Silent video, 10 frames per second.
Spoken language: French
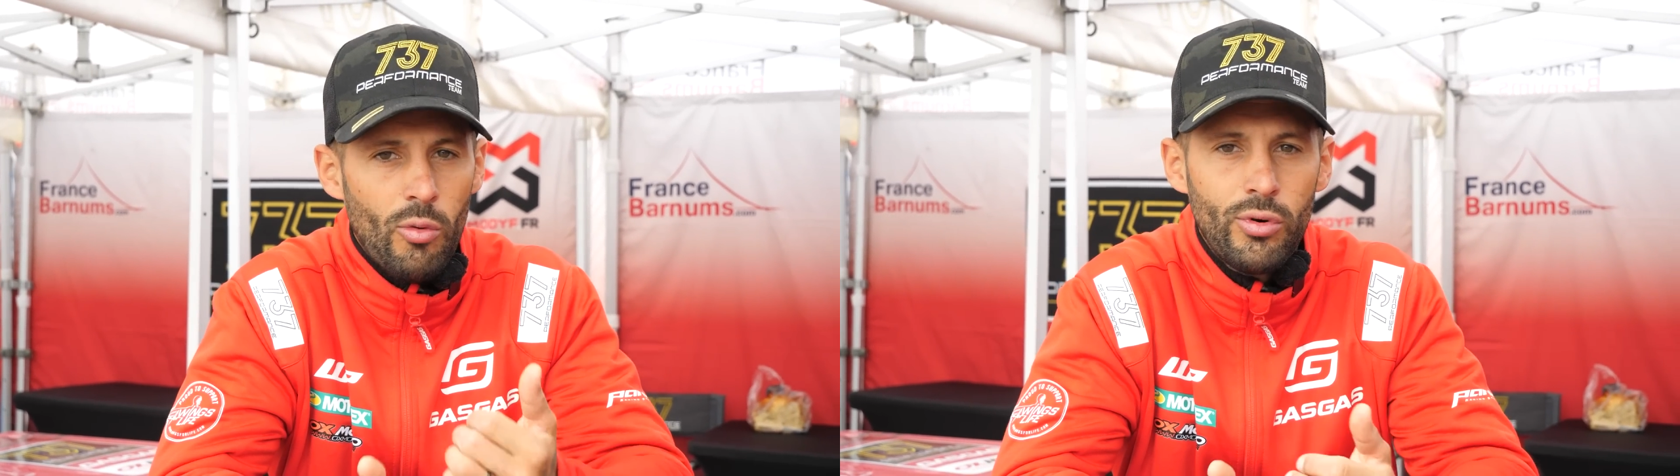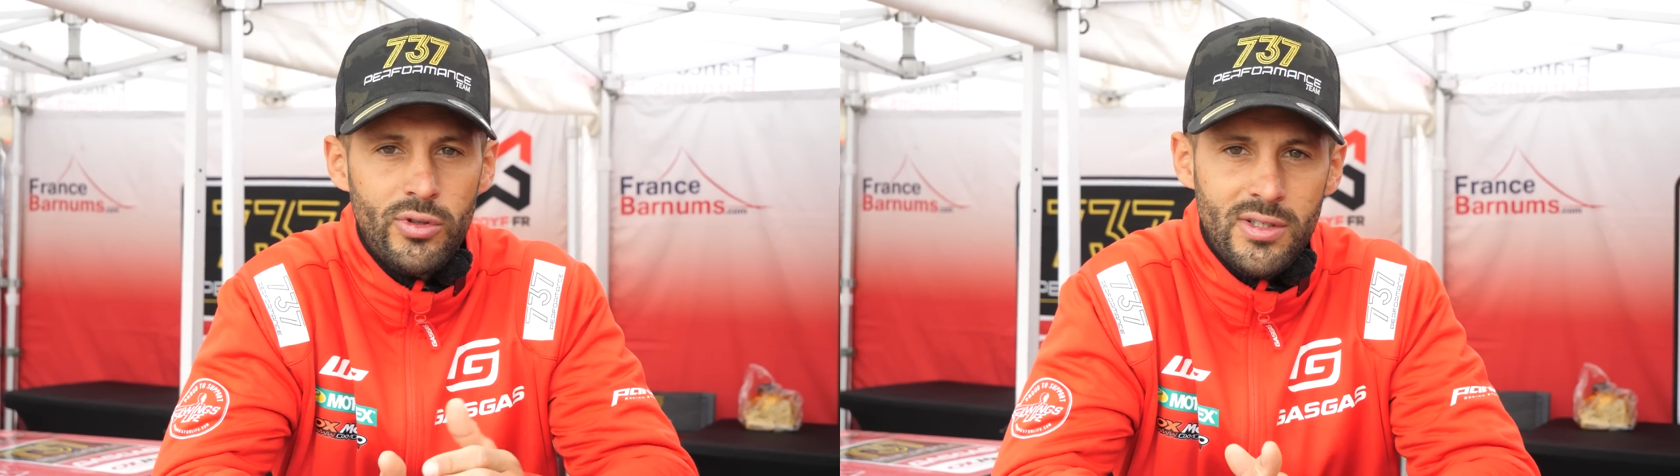
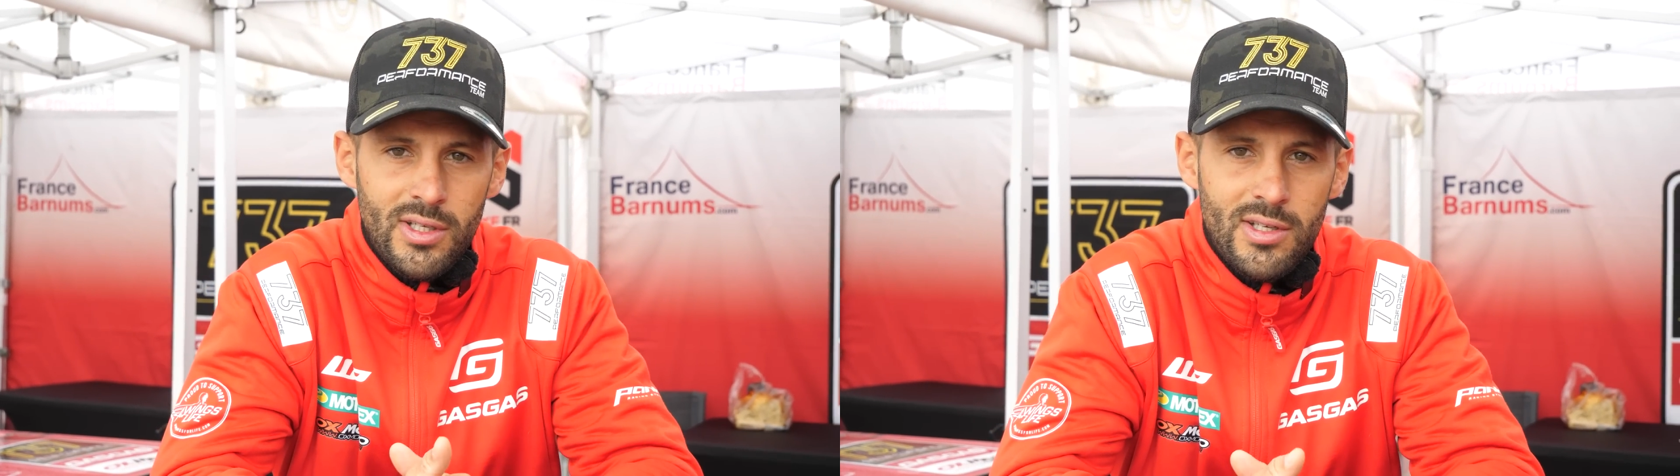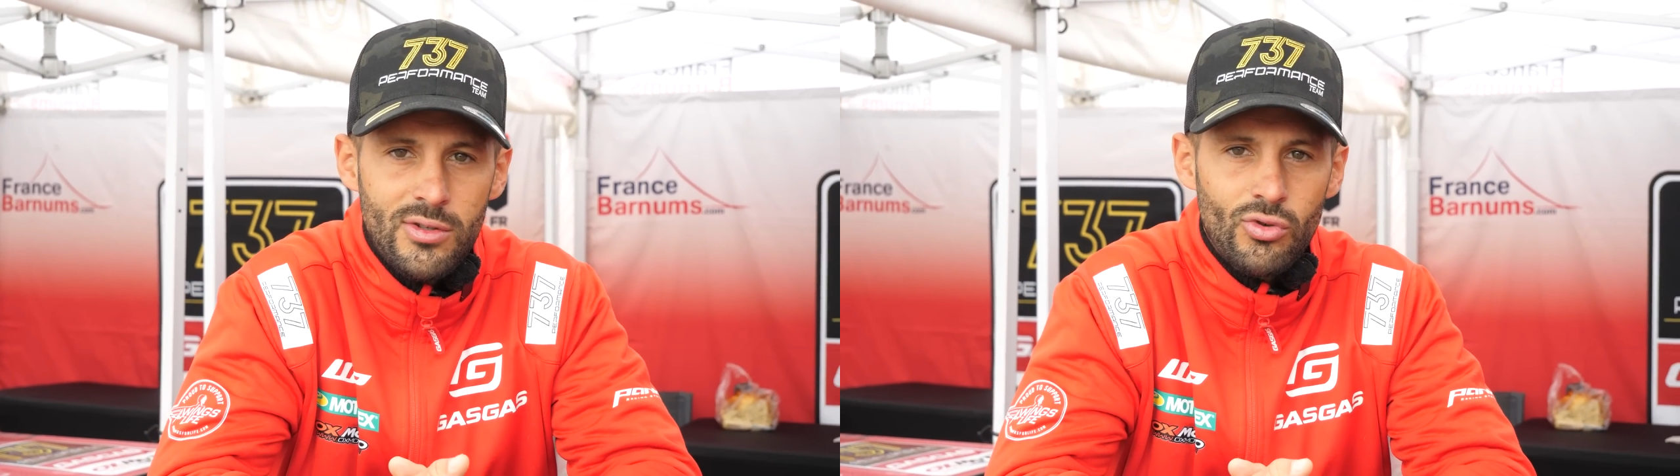en beauté
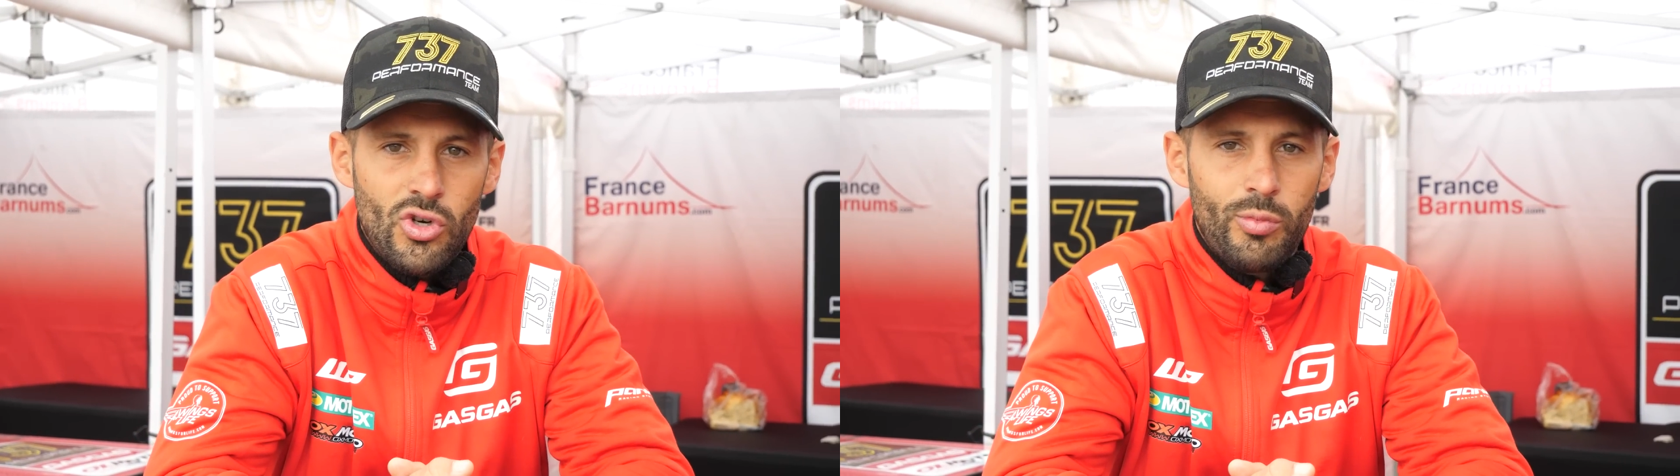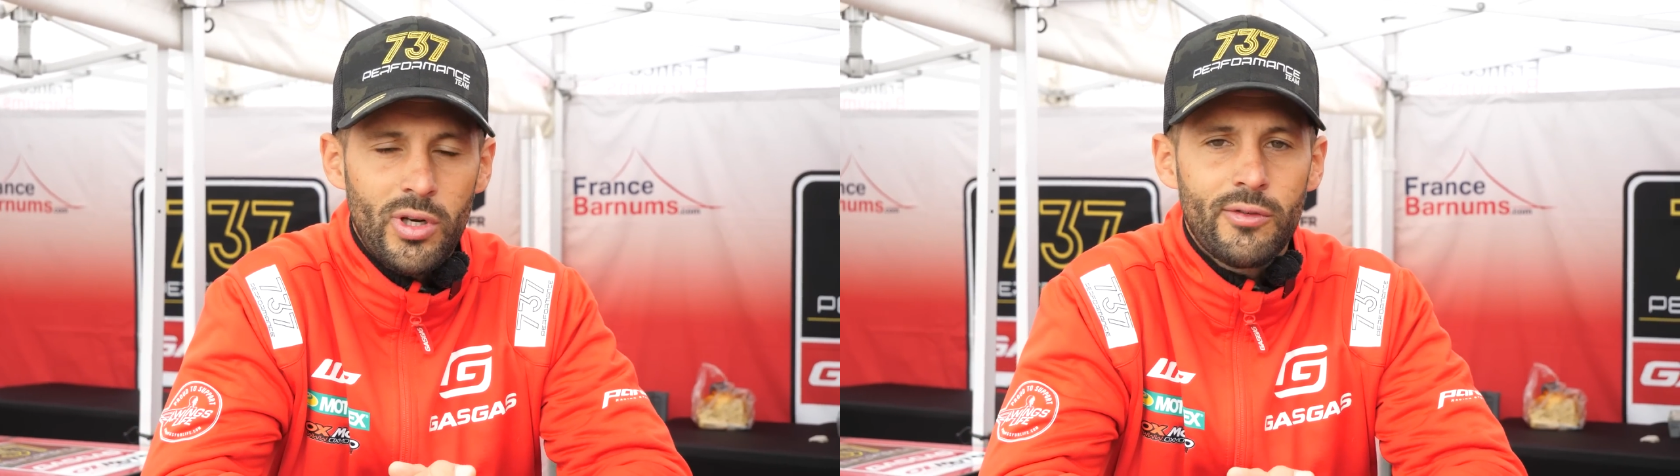cette saison de
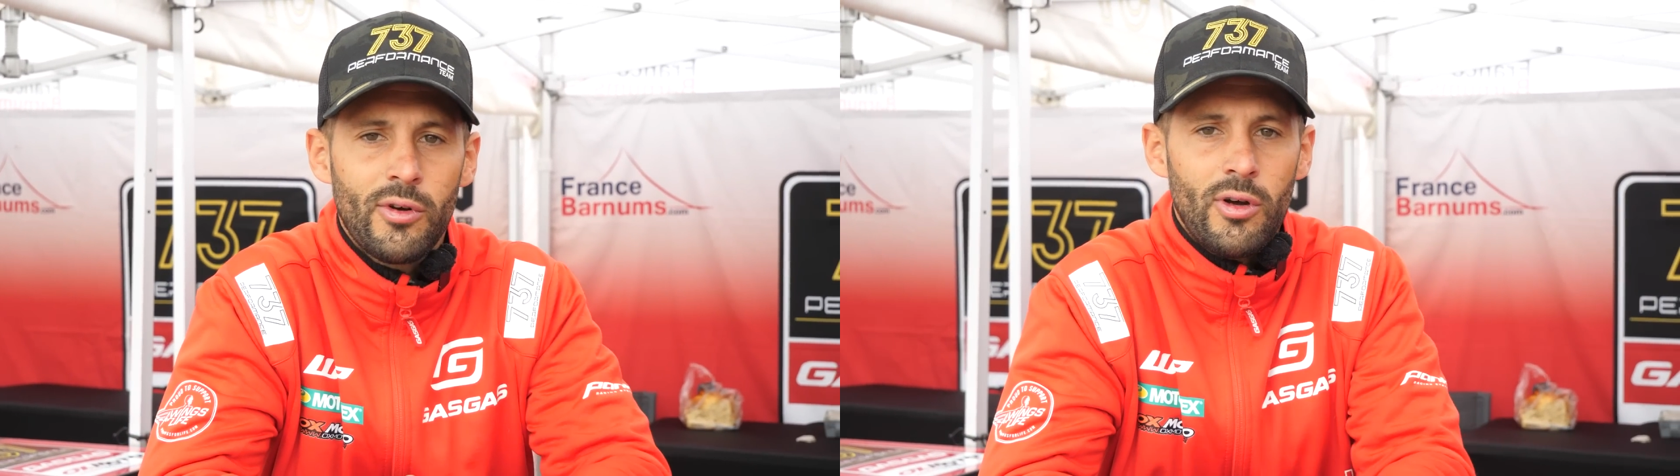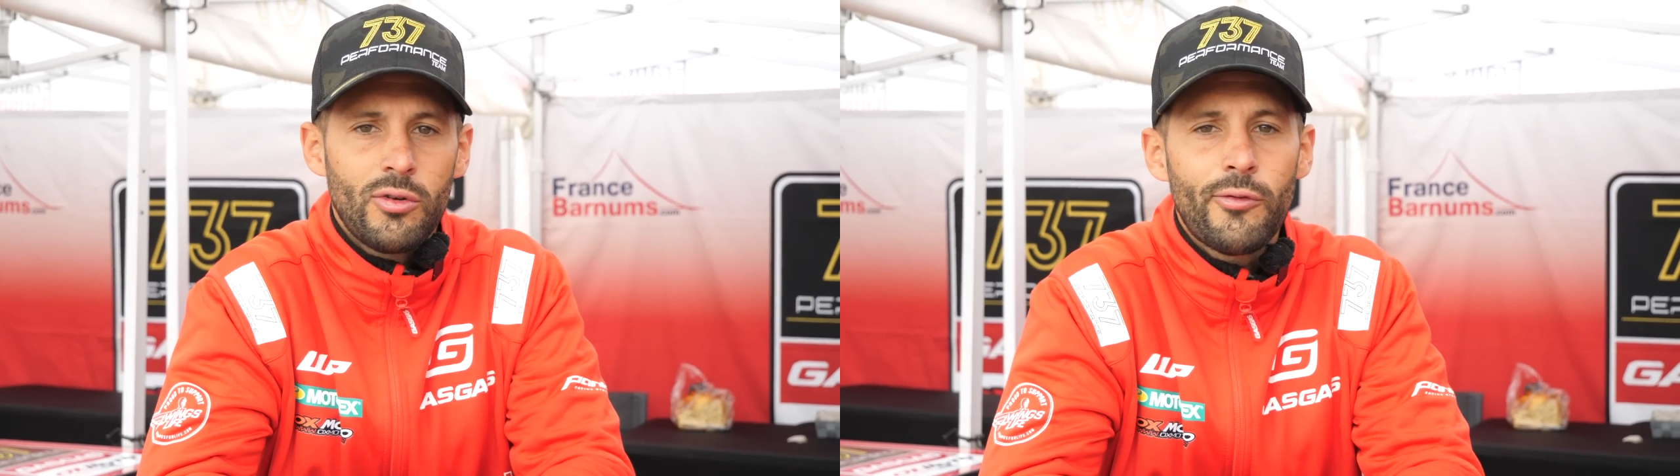championnat
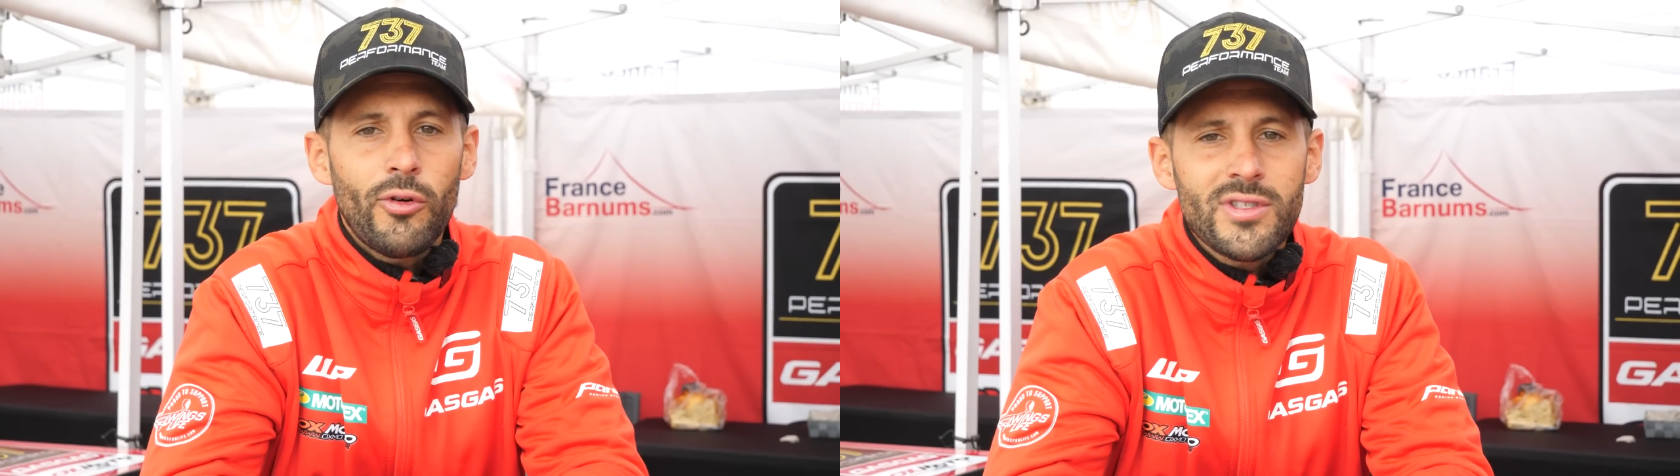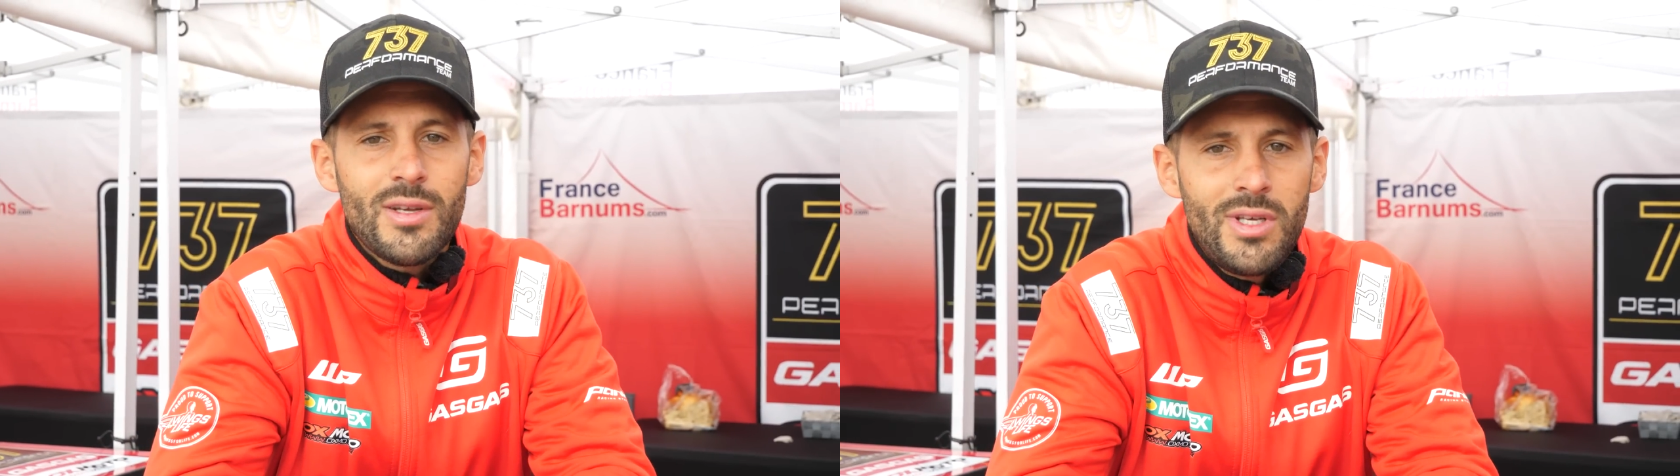de,
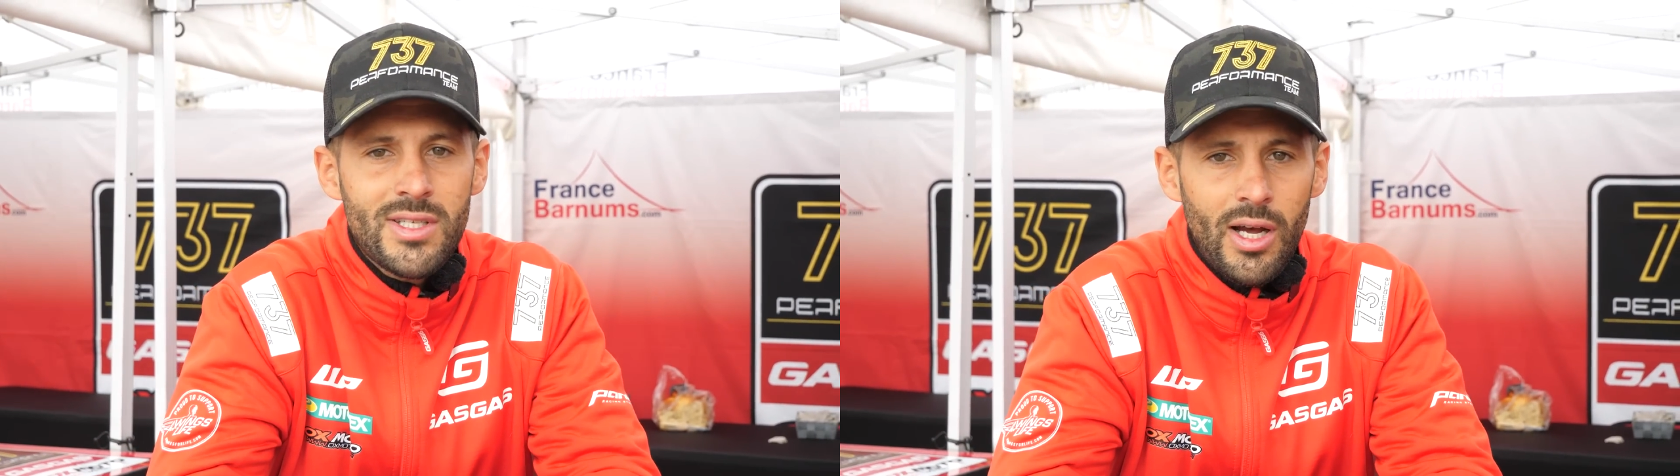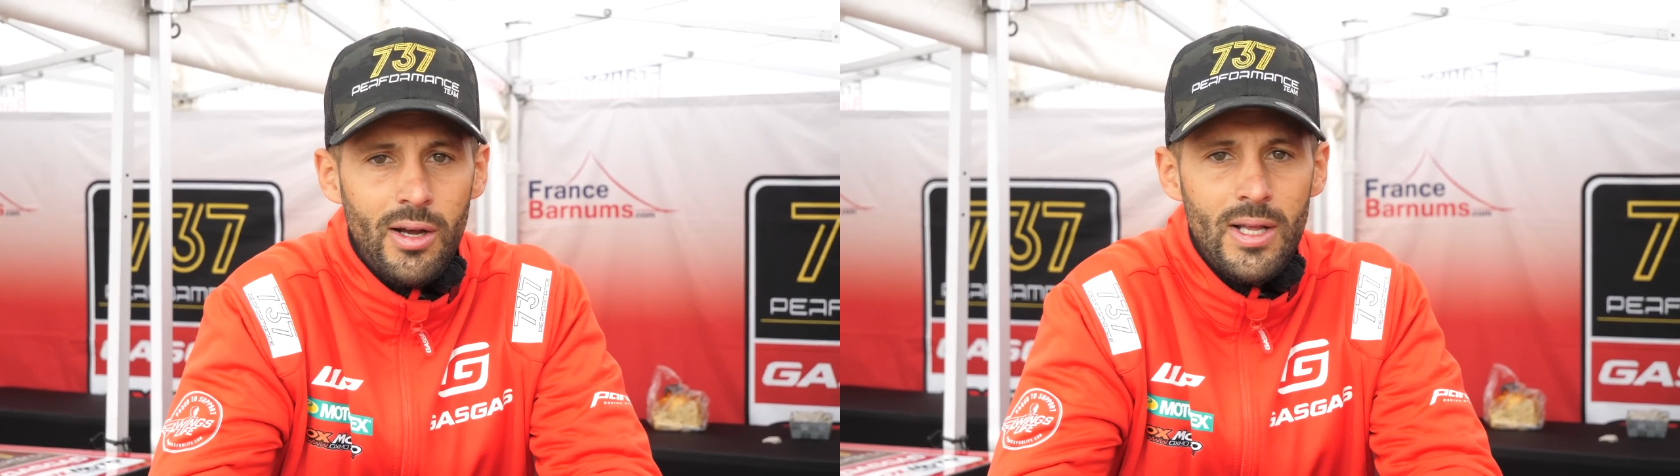France
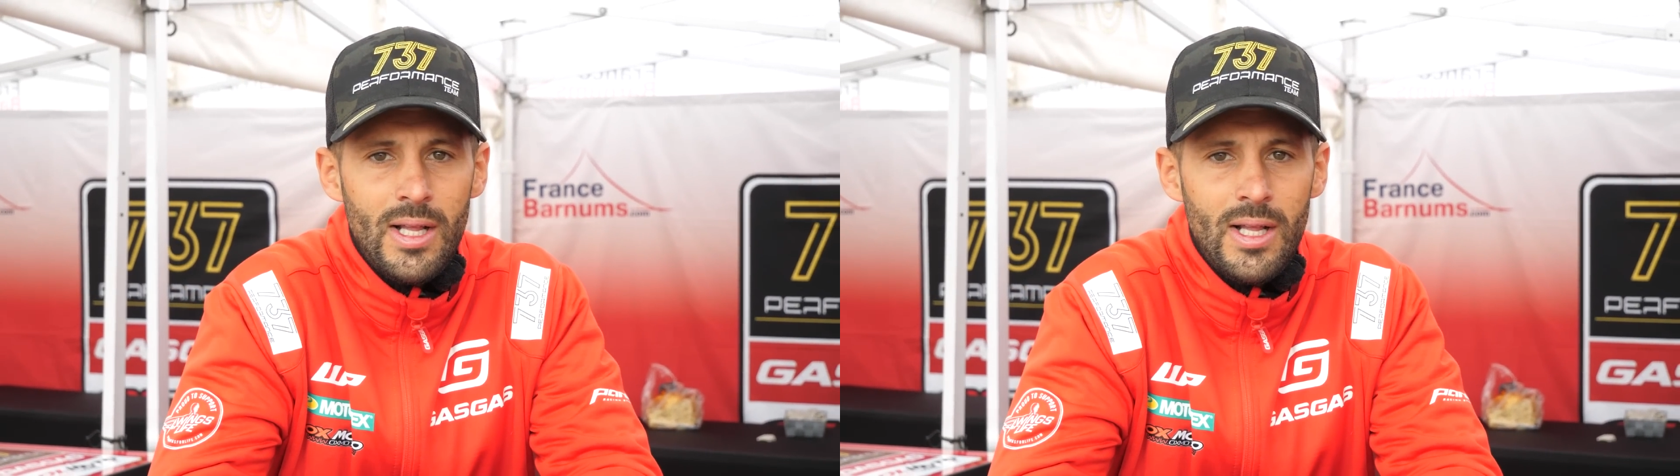MX1.